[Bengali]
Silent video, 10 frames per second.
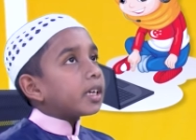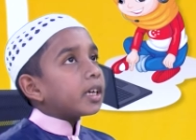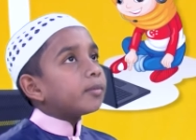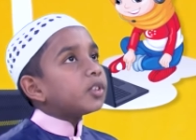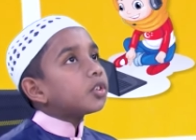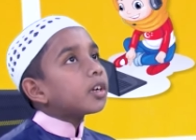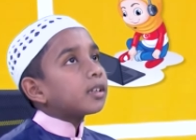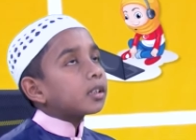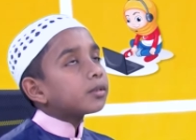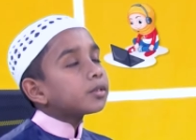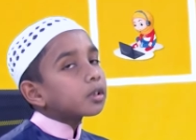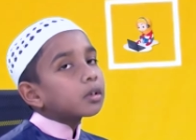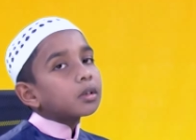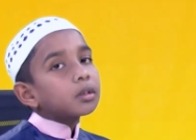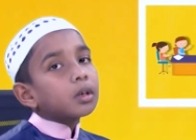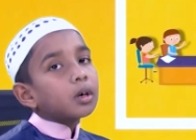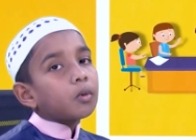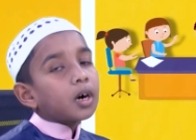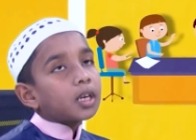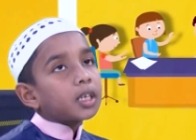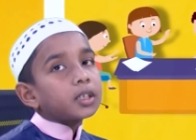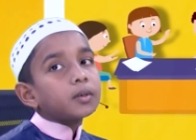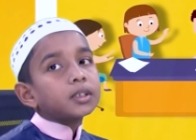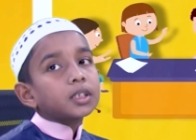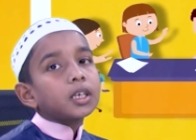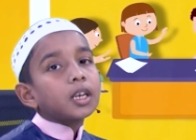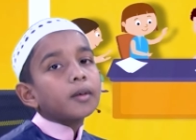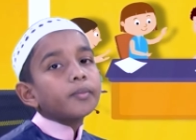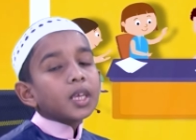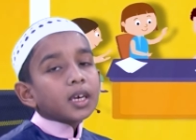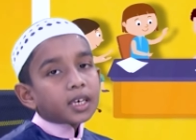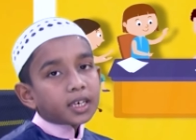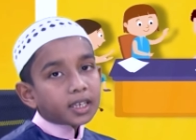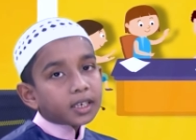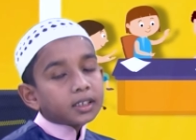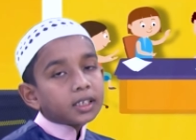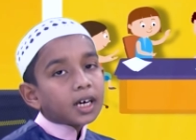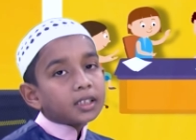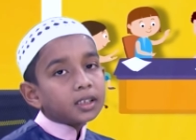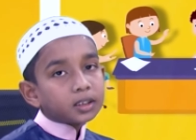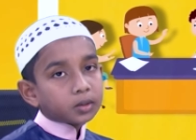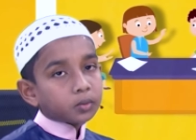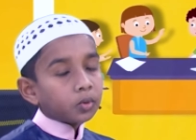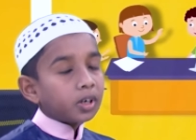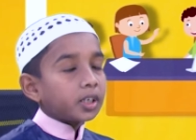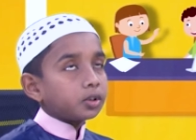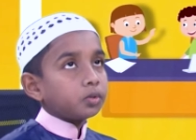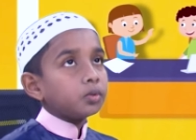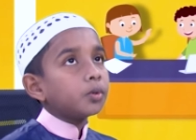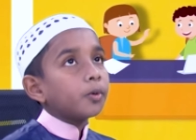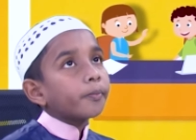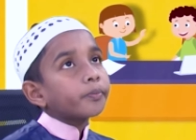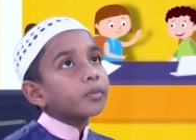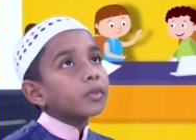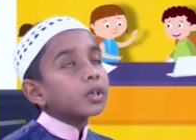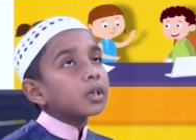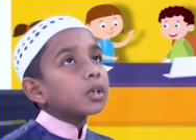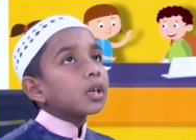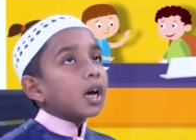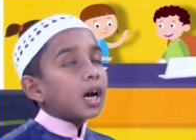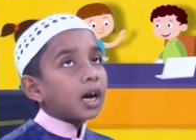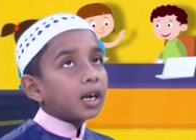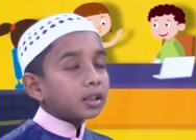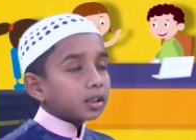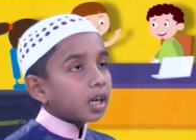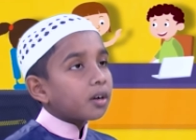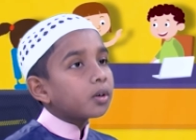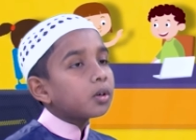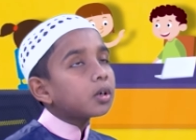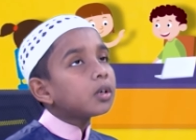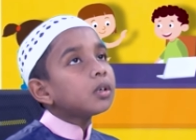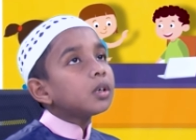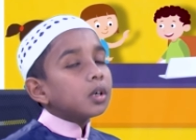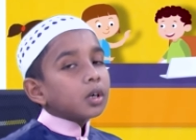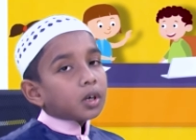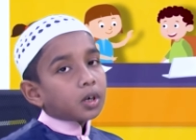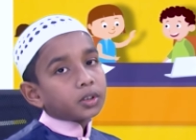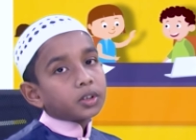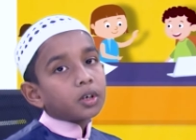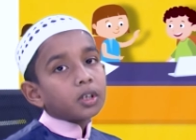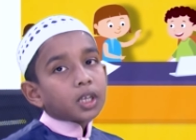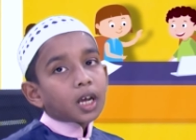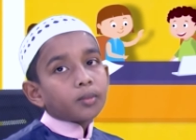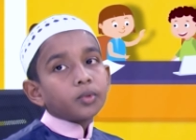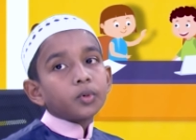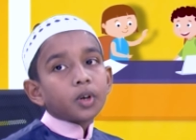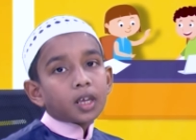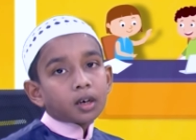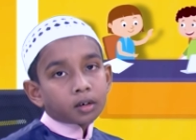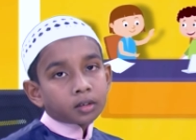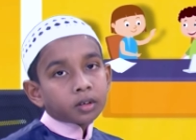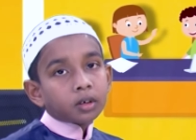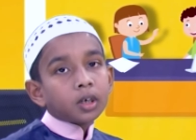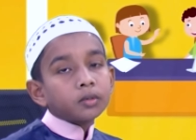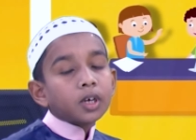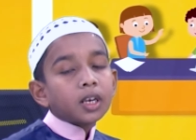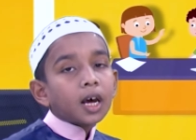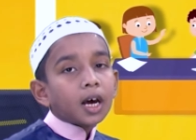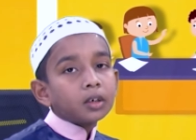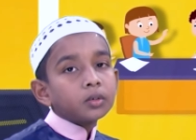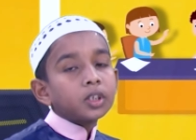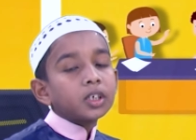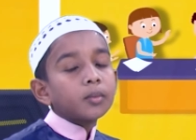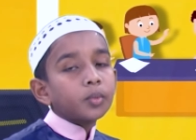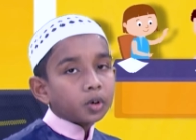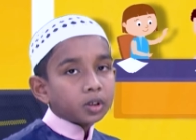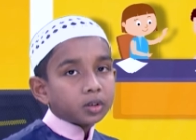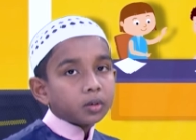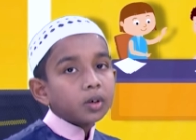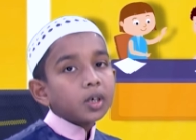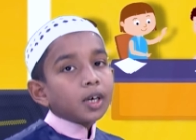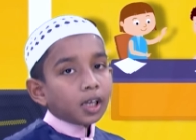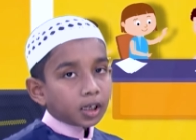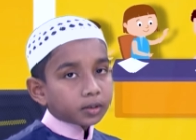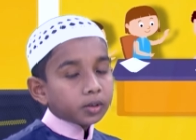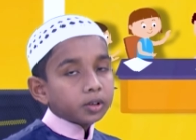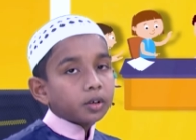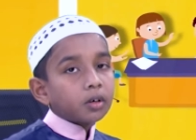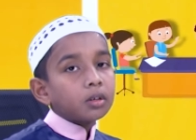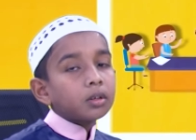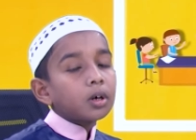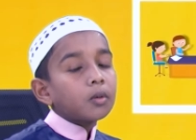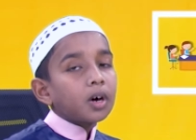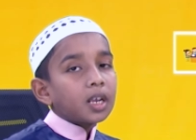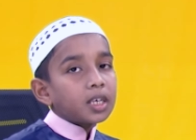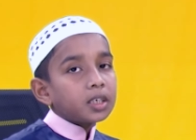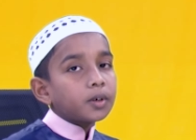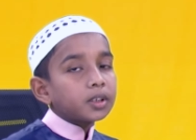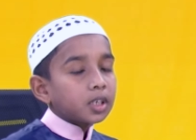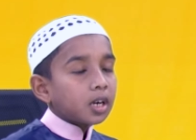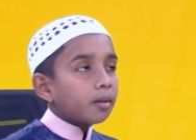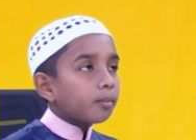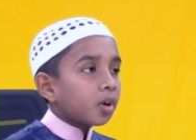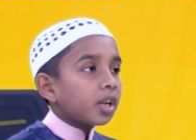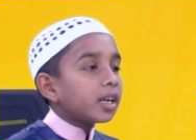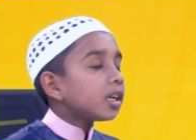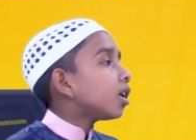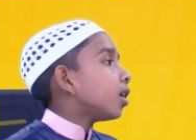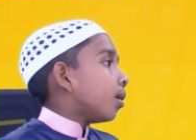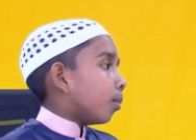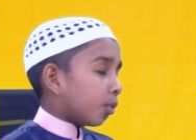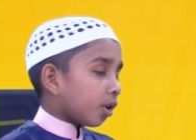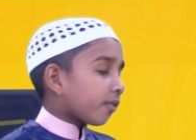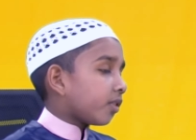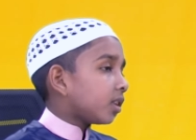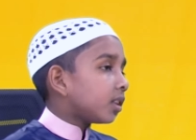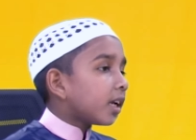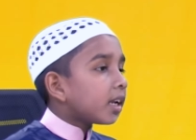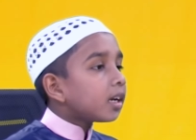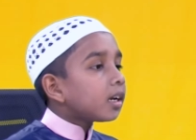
এ বিষয়ে রাসুল সাল্লু আলাইসাল্লাম এর একটি হাদিস উল্লেখযোগ্য আর তা হলো হজরত আবু হুরাই রদিয়াল্লাহ তাল্লাহ আন্নু থেকে বর্ণিত রাসুল সাল্লু আলাইসাল্লাম বলেন মুনাফিকদের